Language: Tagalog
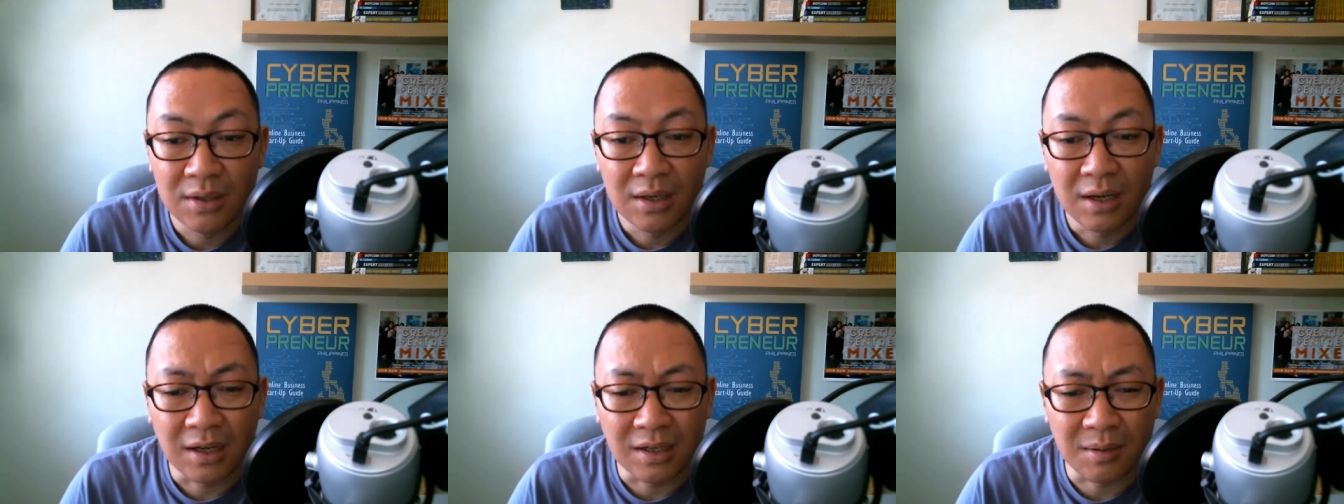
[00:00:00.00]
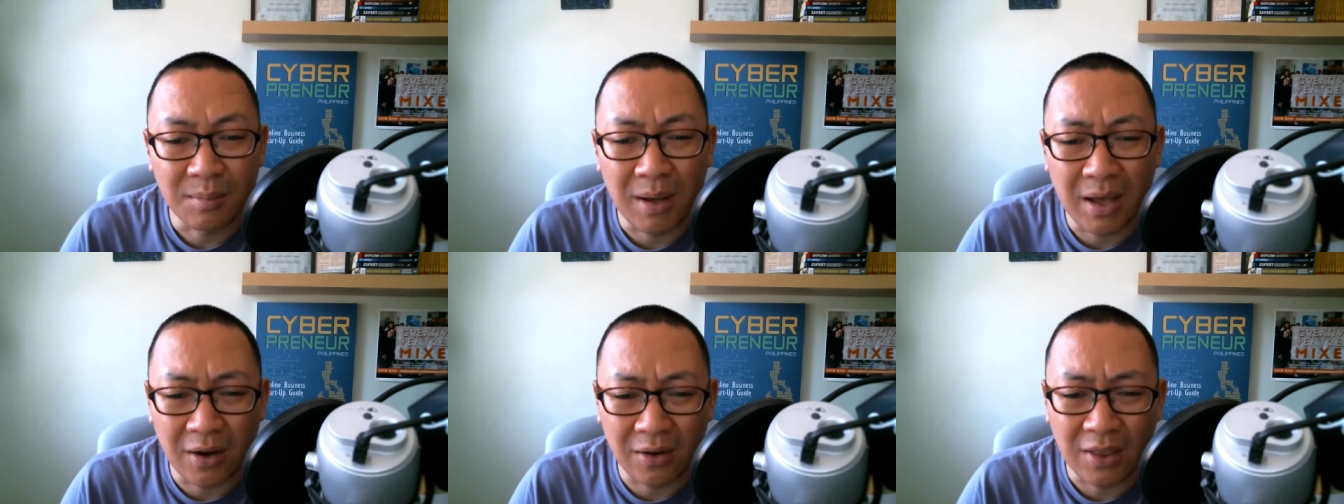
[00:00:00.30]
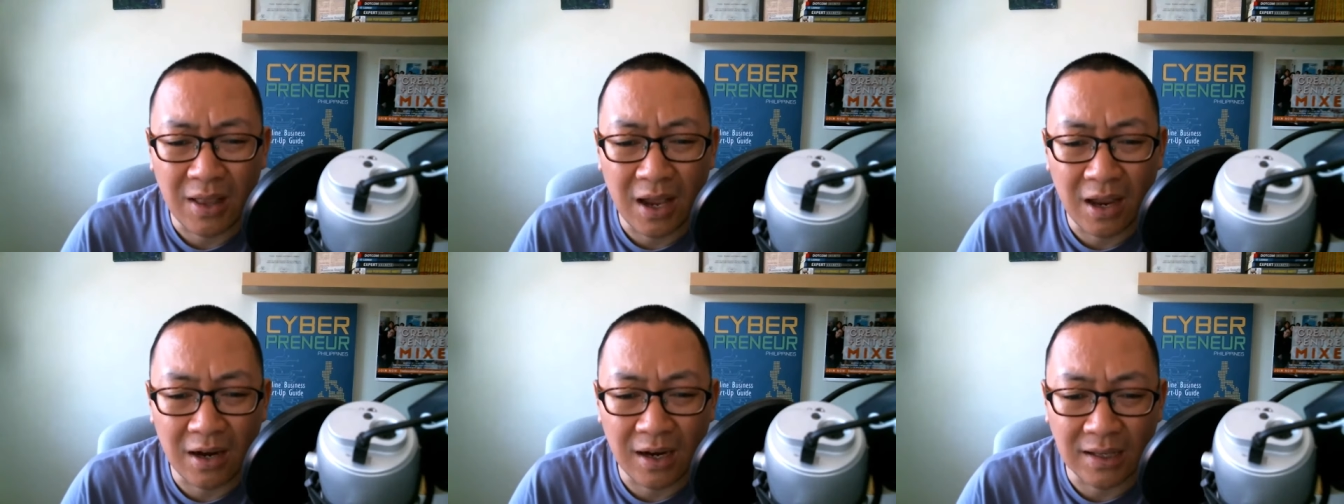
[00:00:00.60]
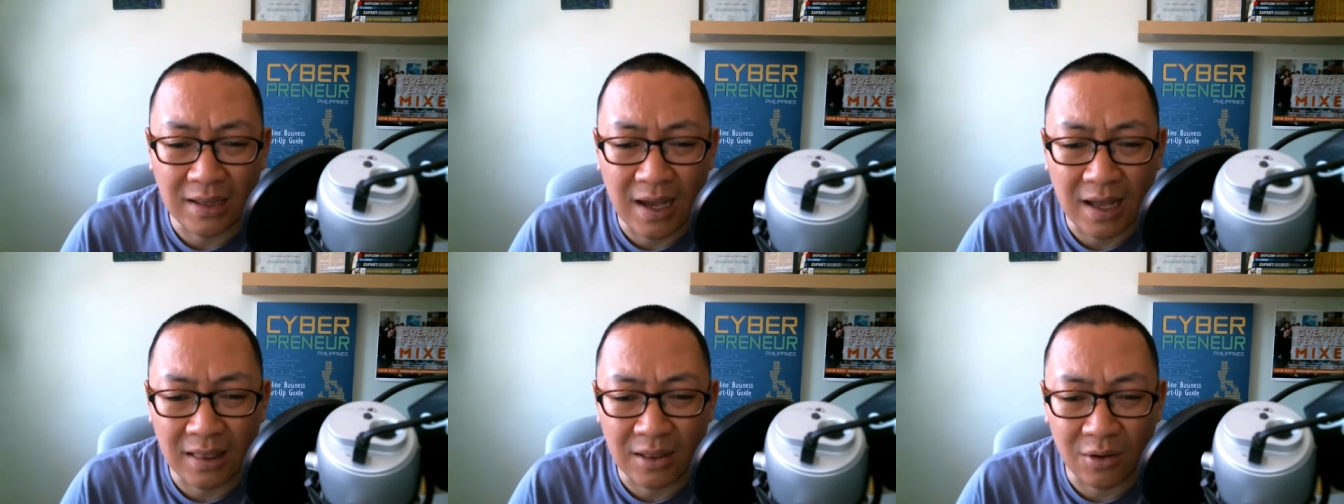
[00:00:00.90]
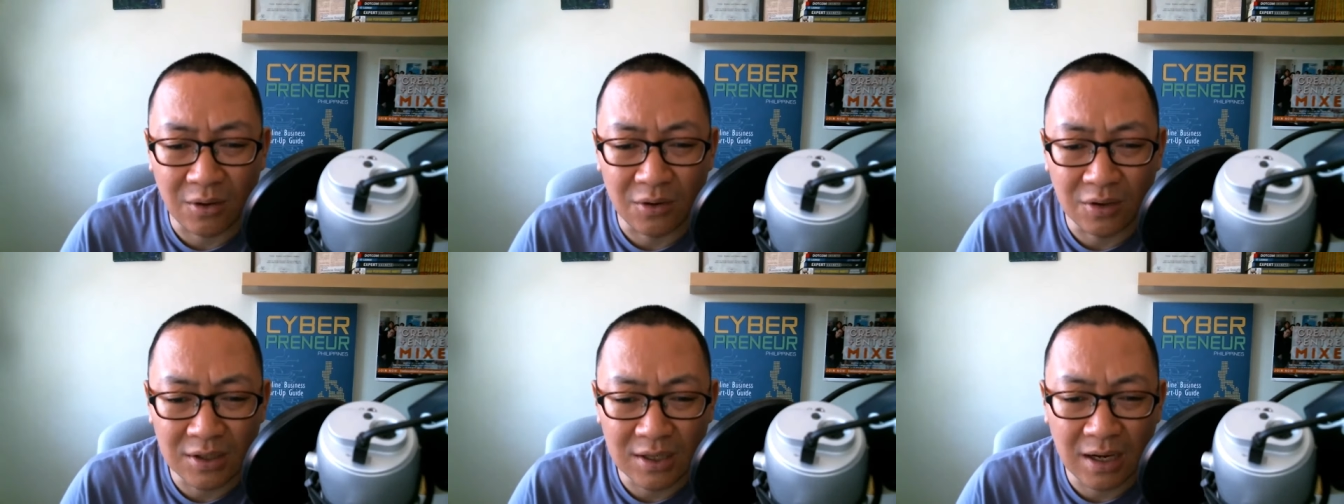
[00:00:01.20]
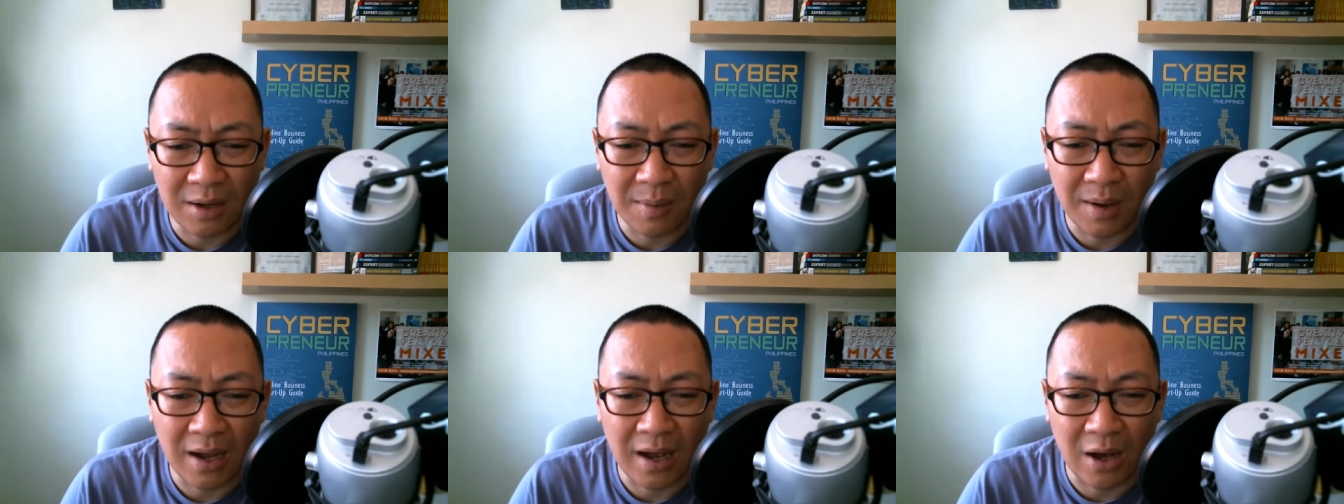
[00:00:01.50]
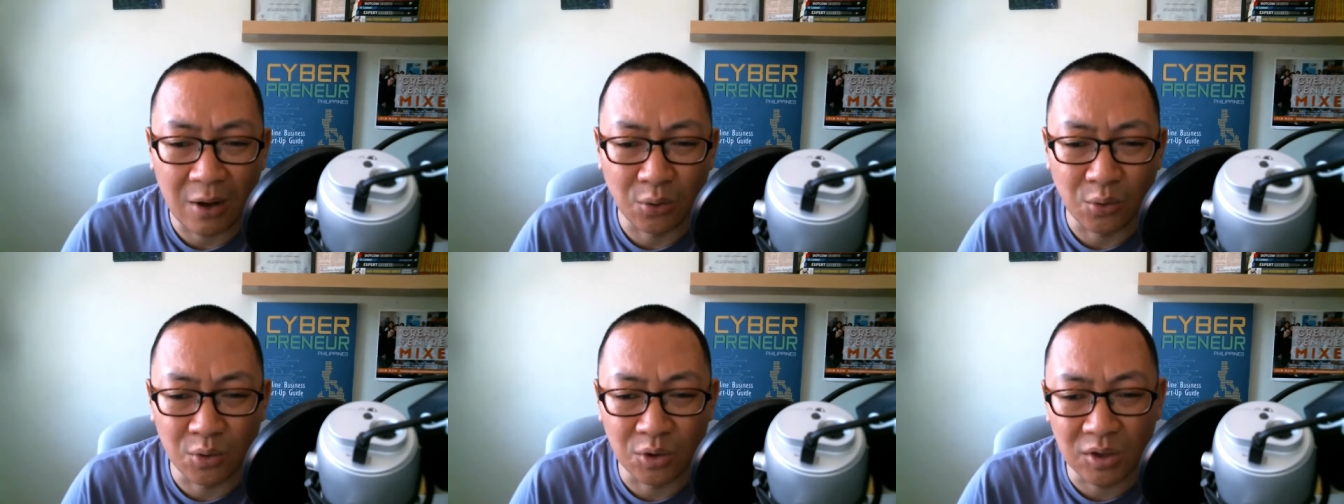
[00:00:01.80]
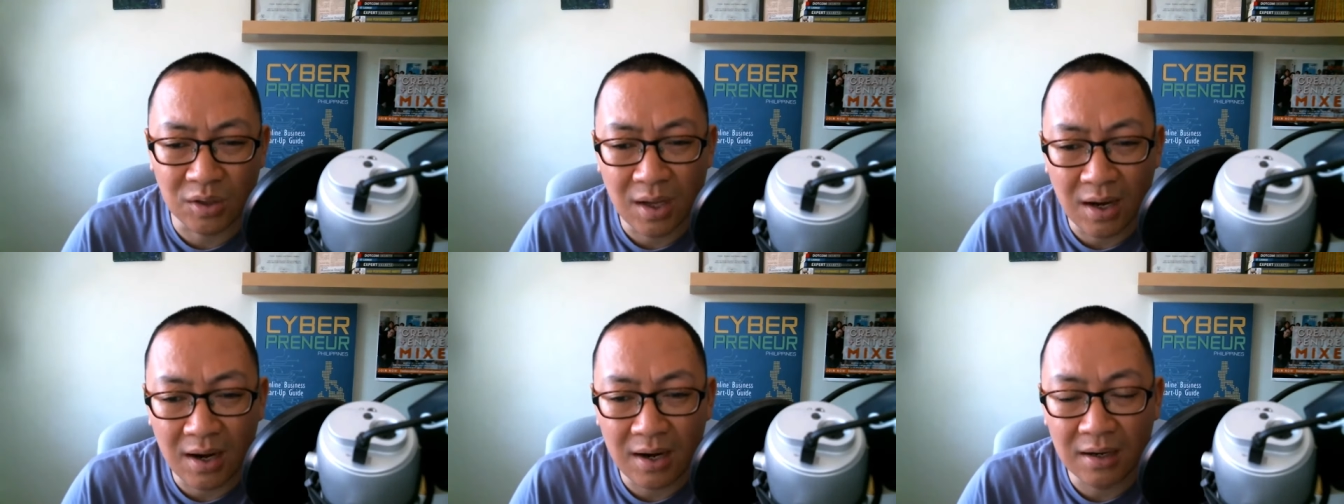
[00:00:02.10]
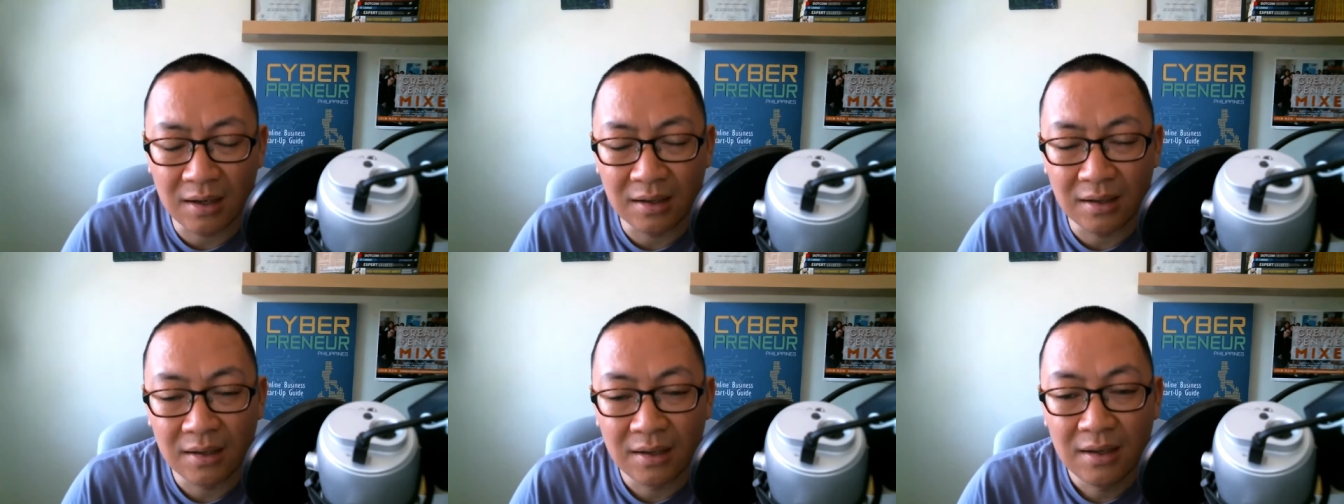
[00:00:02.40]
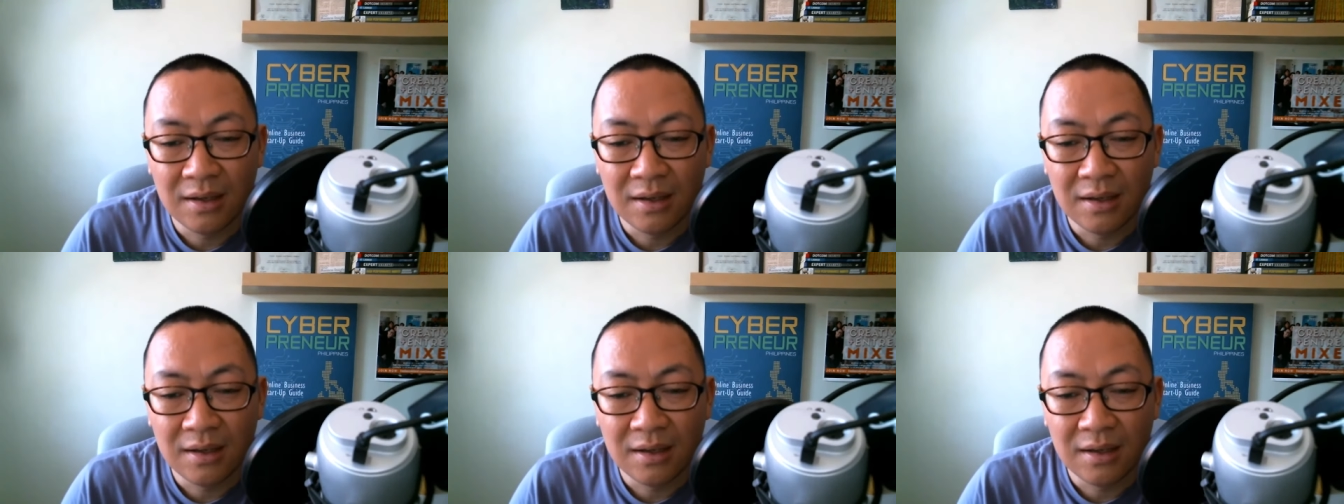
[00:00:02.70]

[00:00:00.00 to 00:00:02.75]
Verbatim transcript: Kasi meron tayong nagtatanong dyan, mga how to start.